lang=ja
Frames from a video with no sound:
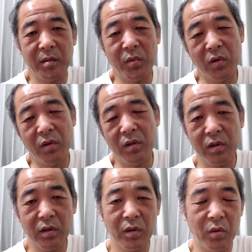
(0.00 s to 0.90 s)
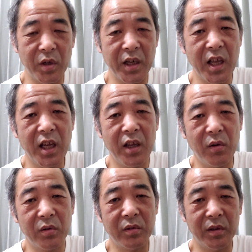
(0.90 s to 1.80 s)
もう、俺寝
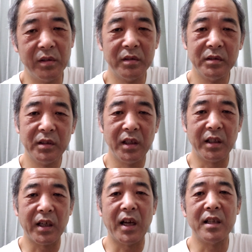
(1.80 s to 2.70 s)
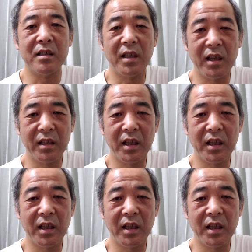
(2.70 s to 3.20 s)
ようといった感じで。